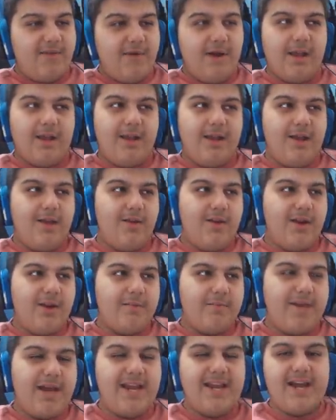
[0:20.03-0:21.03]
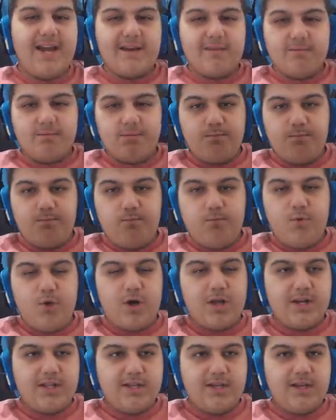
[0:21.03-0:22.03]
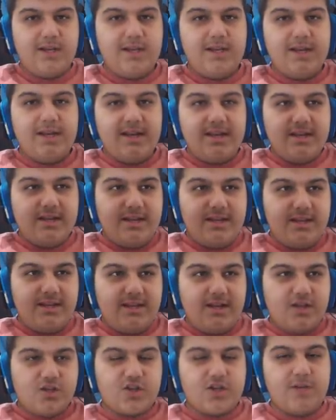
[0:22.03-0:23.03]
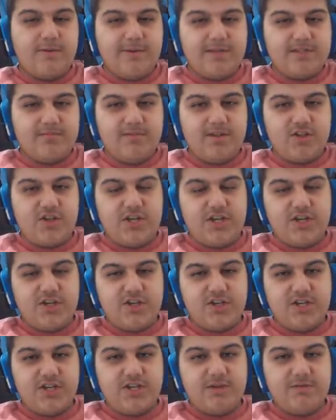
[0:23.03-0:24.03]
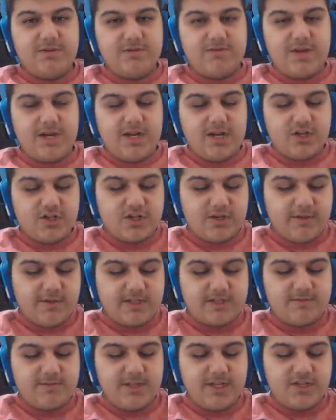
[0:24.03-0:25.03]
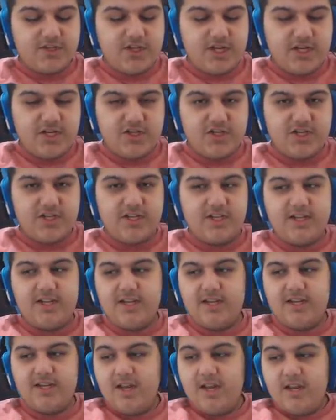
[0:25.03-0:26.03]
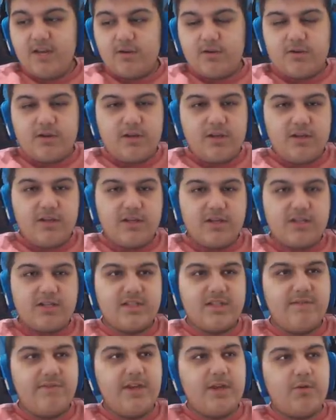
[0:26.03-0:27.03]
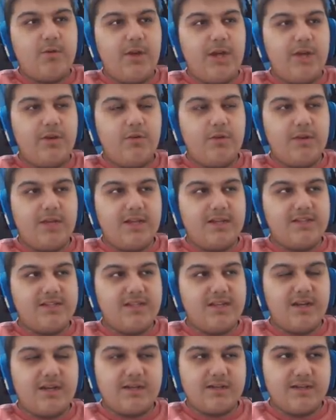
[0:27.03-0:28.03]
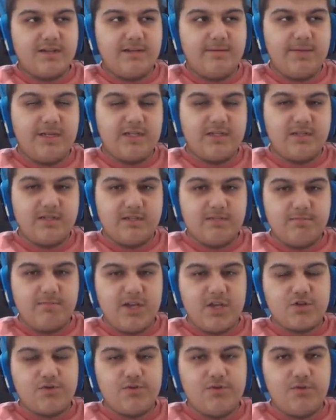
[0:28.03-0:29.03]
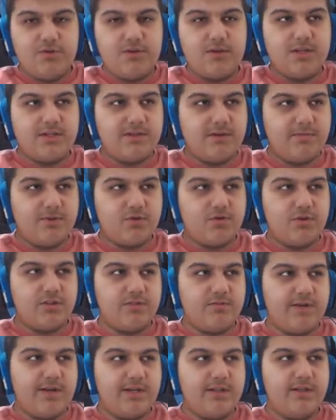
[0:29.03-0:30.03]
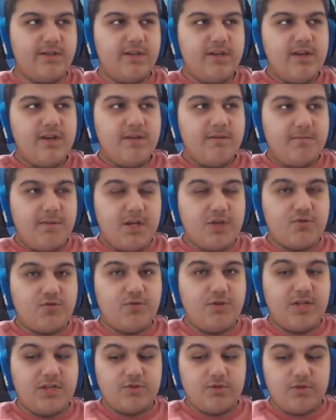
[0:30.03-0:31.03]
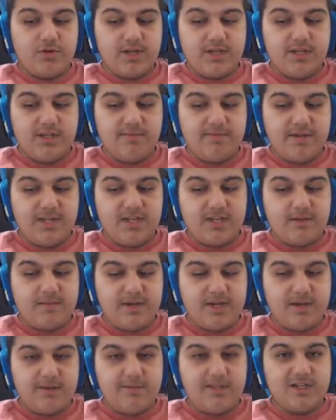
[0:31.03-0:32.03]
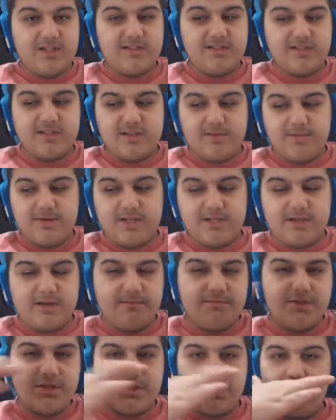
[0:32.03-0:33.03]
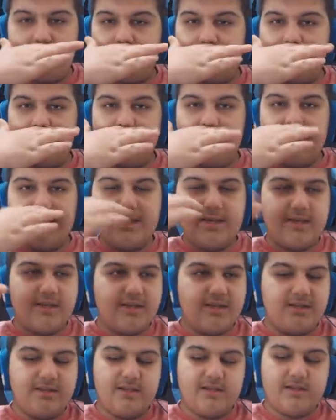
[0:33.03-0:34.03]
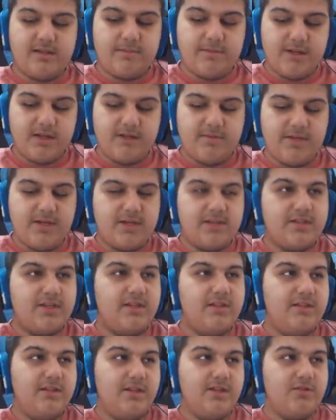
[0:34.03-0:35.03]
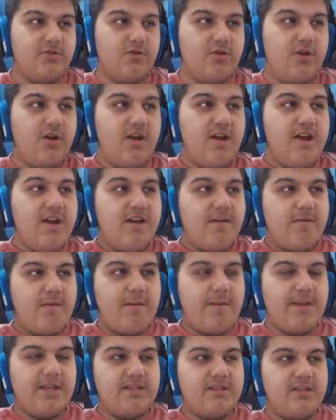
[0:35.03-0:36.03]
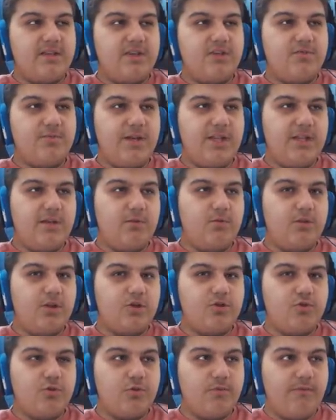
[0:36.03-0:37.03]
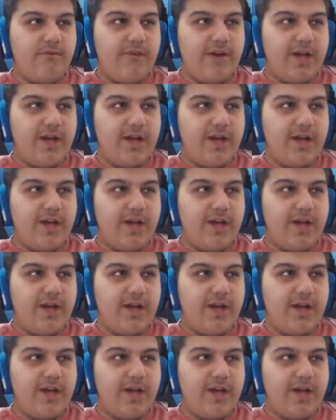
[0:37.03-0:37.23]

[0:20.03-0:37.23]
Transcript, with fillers: Vallahi öyle. Beyler bu arada e, açıklama kısmında çekiliş linkimiz var. Açıklama kısmındaki çekiliş linkinden e, kısa ve kolay yoldan silah kazanabilirsiniz. 5 gün kazanma süresi vardır. 5 günden sonra gidip linke bakabilirsiniz. Kim kazanmış? Orada direkt girdiğiniz hesapta kimin kazandığı yazıyor. Ve ben sizlere Gmail'den ulaşıyorum.